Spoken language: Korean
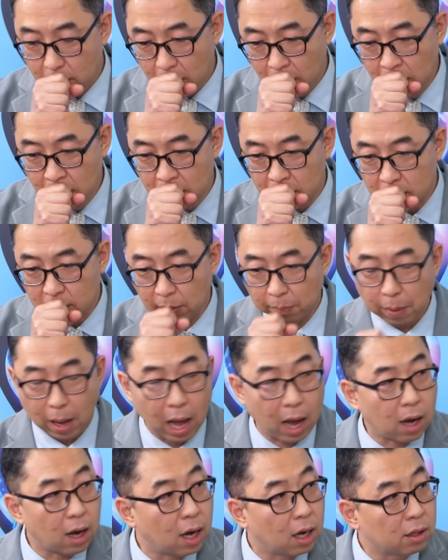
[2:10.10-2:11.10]
근데
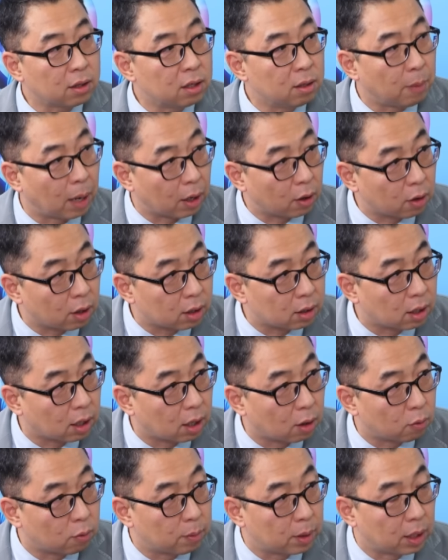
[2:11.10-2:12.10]
방안을
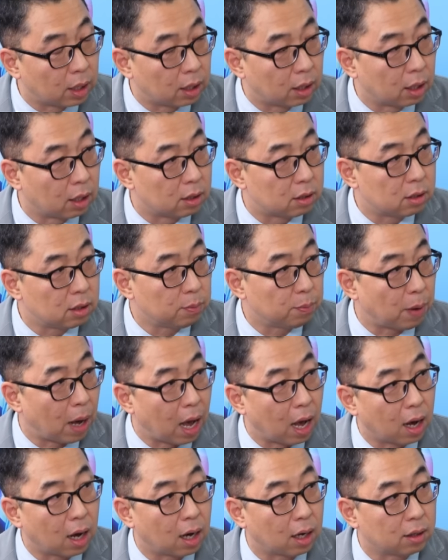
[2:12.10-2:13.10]
마련한다라고만 얘기했지
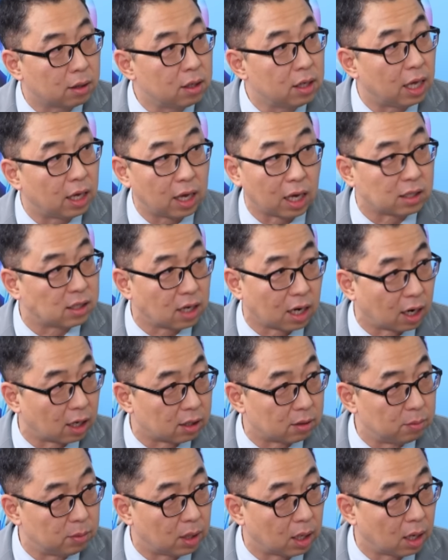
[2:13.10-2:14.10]
방안을 얘기하진
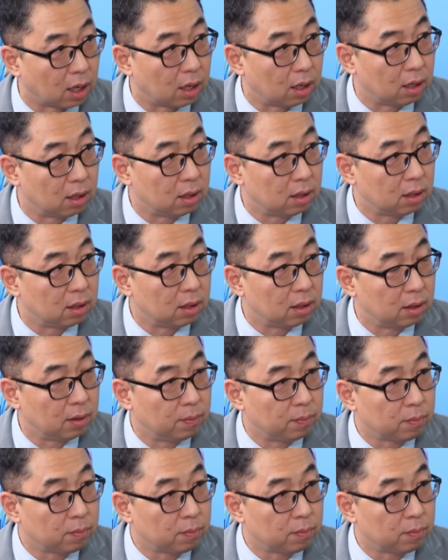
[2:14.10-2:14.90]
않았습니다. 맞아요.